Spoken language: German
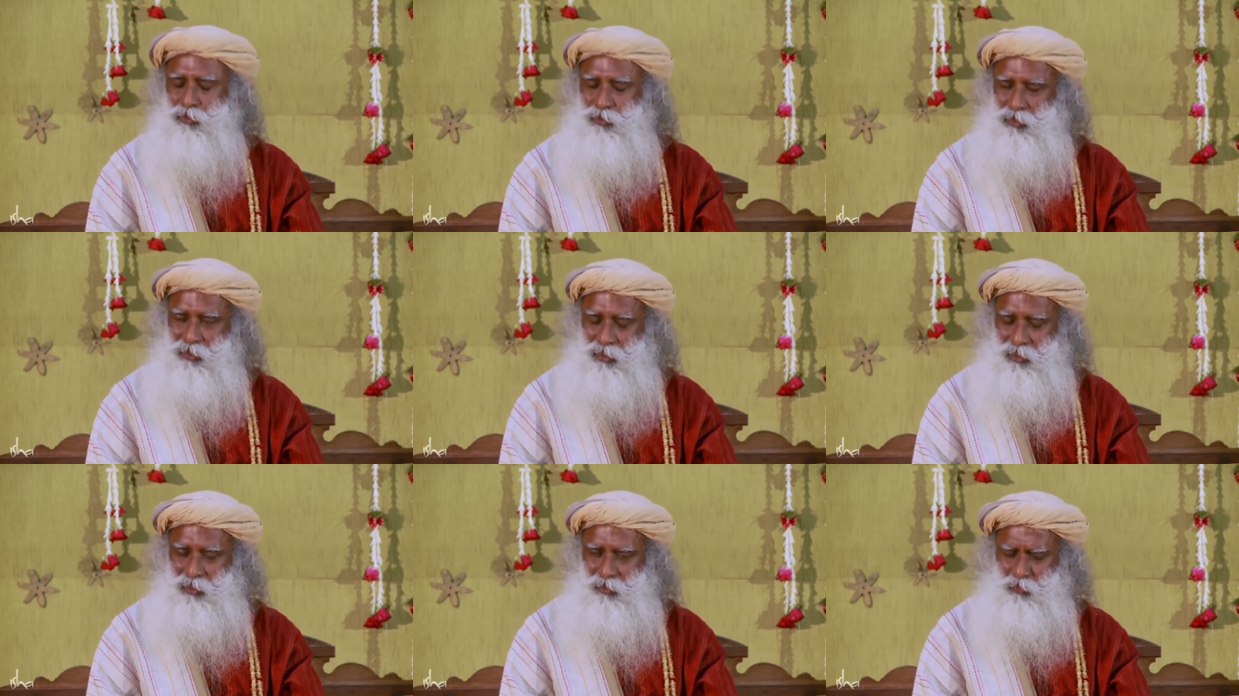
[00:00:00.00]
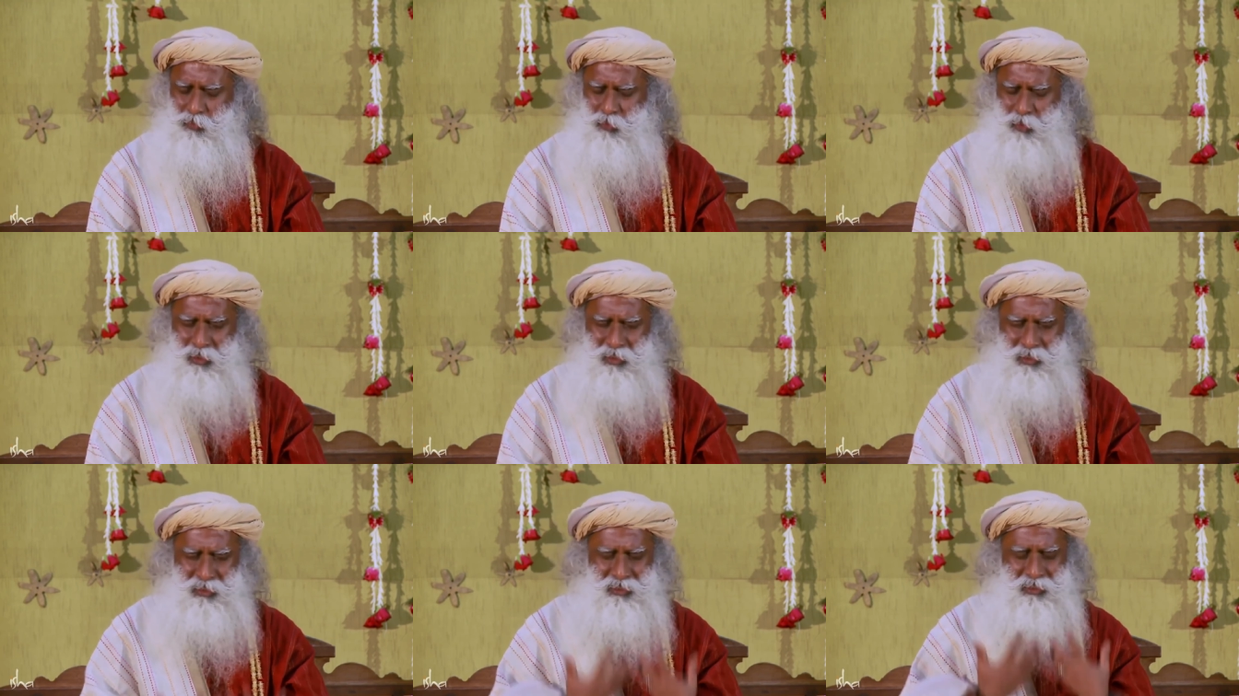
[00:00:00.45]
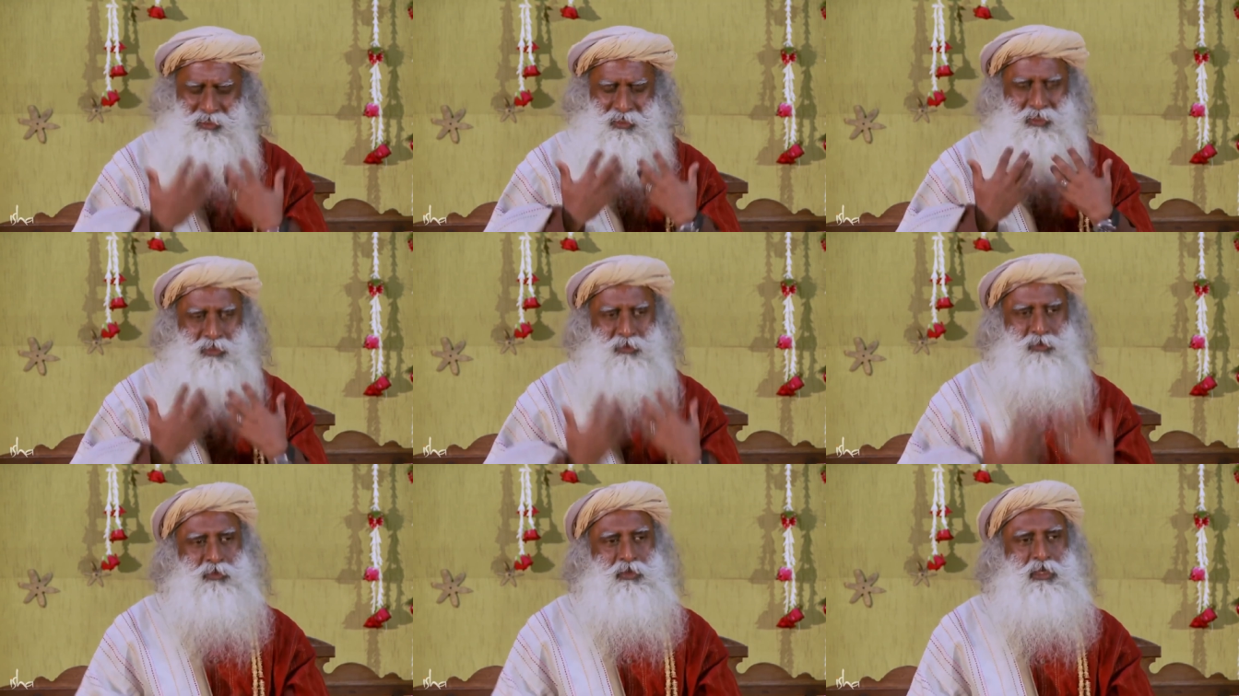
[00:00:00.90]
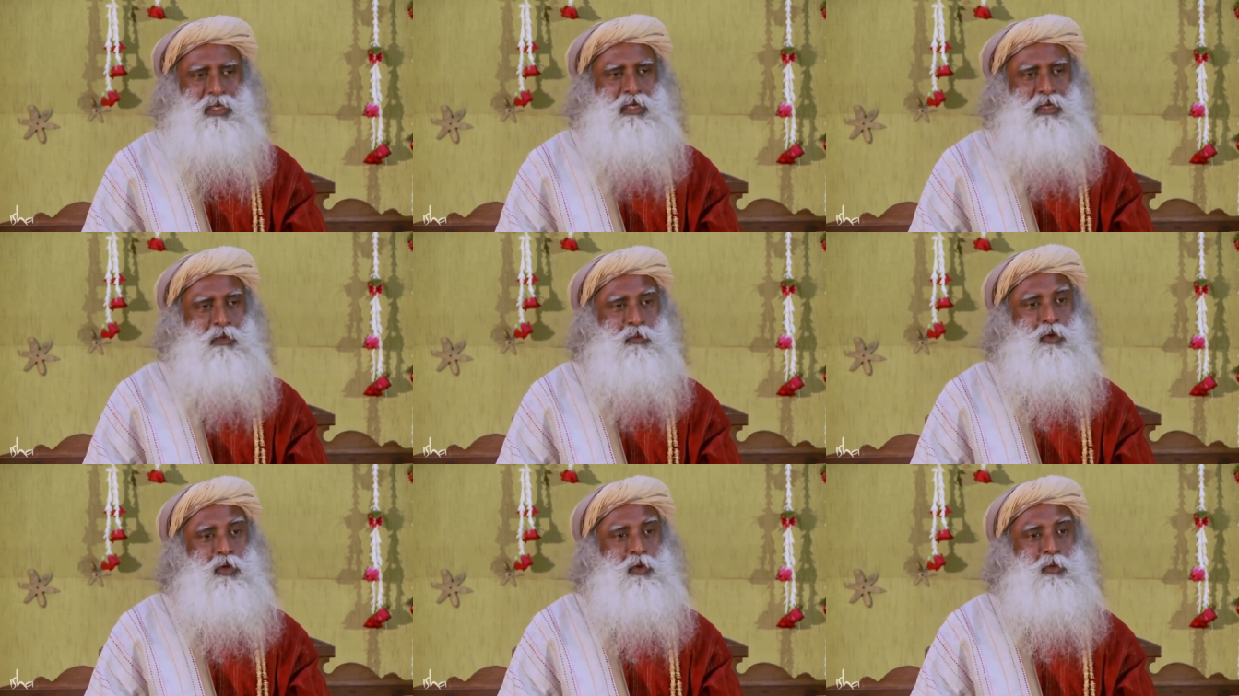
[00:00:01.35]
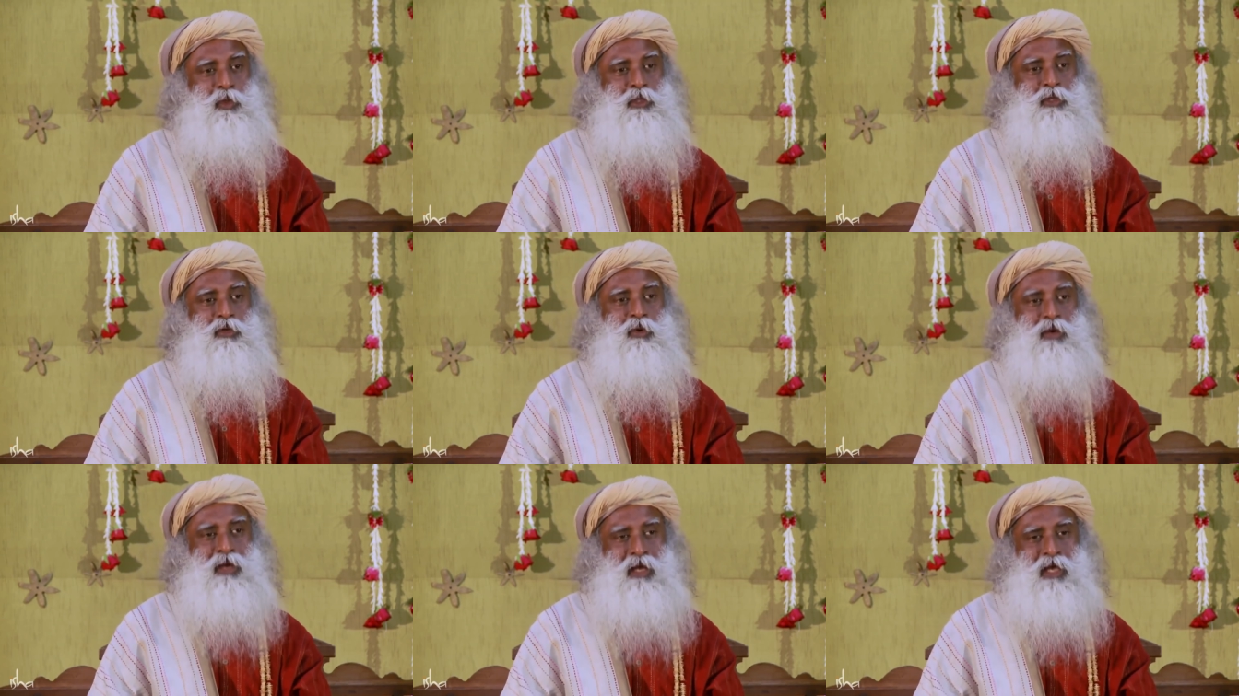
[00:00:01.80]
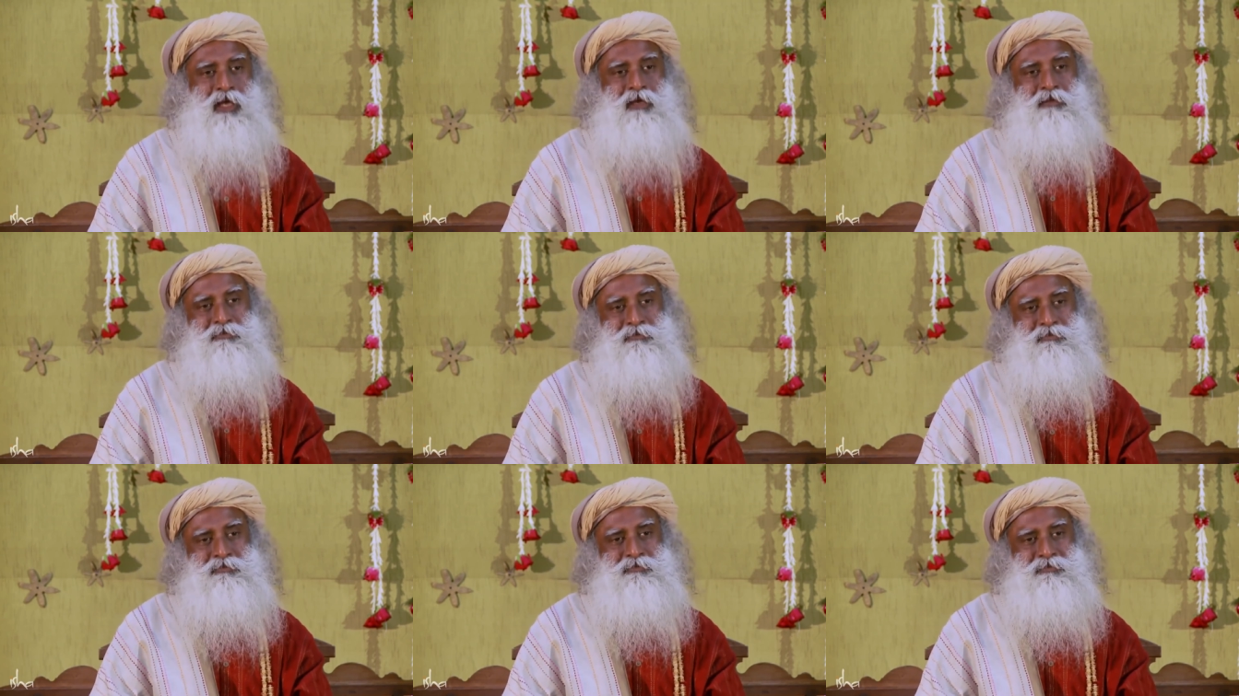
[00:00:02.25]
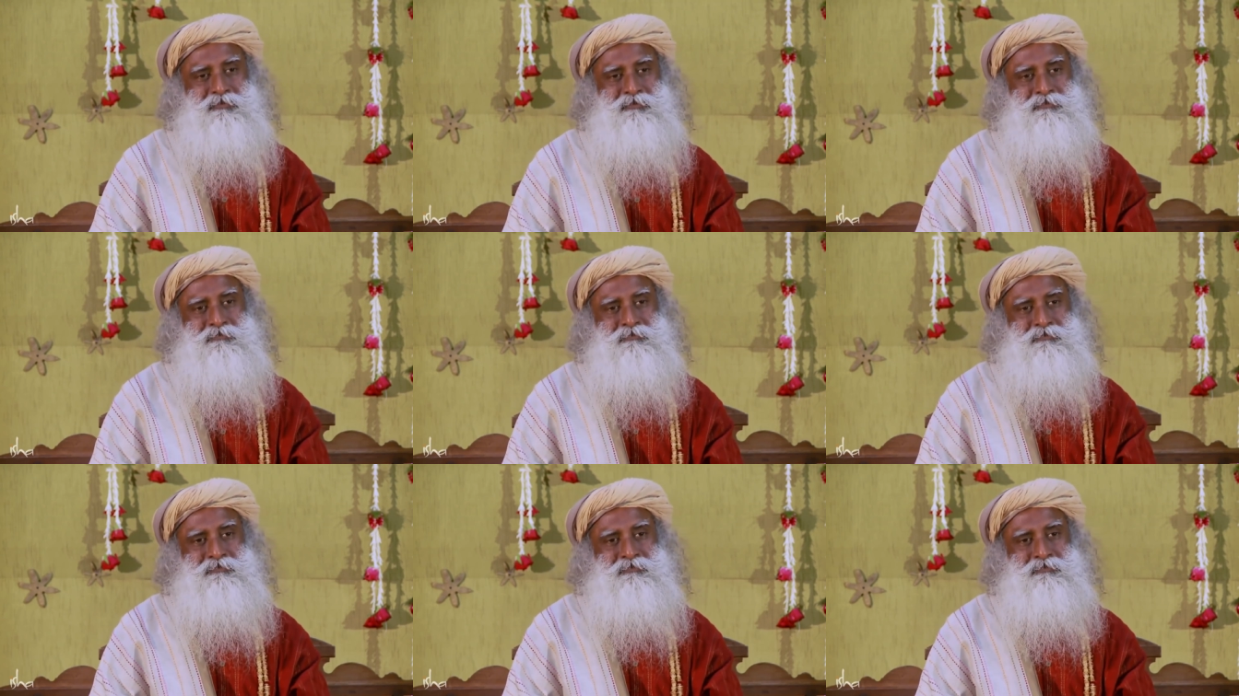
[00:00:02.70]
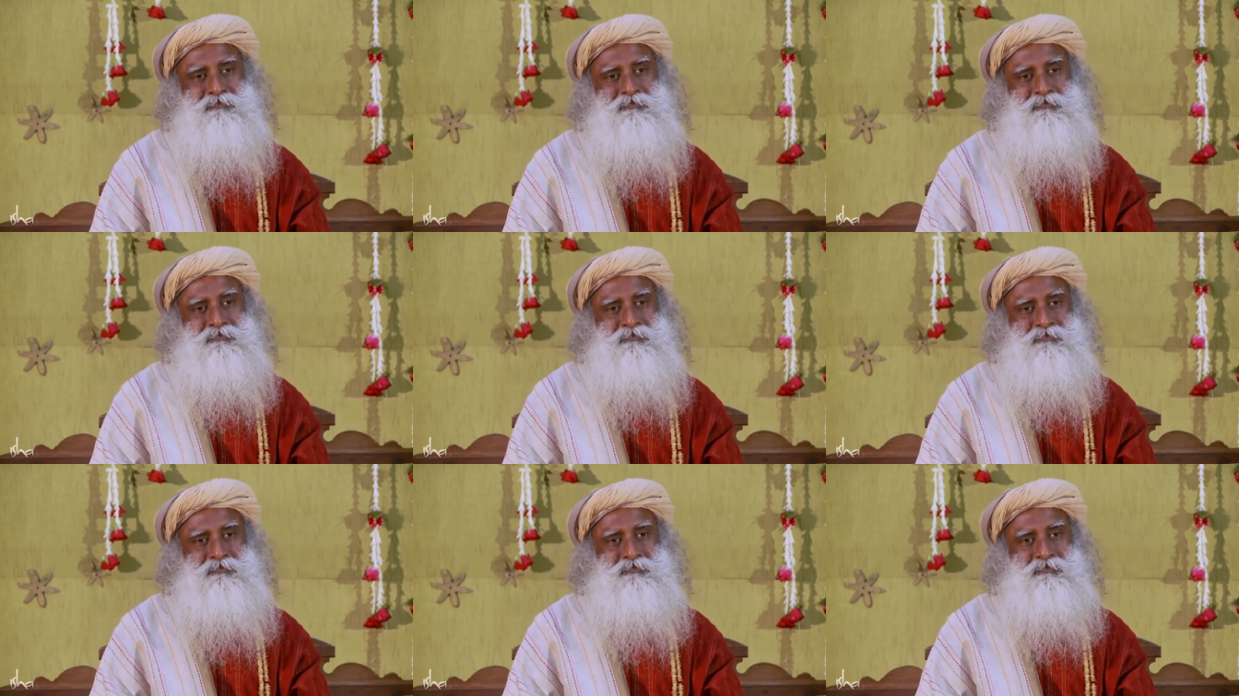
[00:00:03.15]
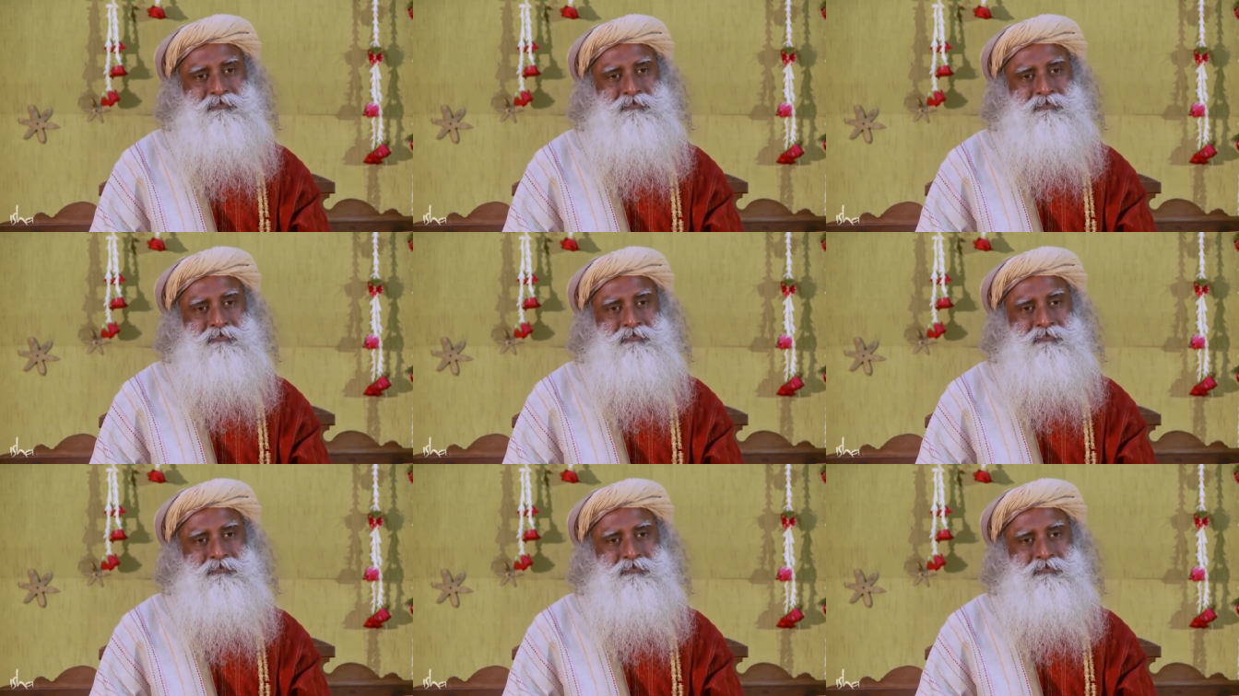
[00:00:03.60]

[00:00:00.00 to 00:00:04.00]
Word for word: wenn du erkennst, was es ist, was du wirklich in deinem Leben willst.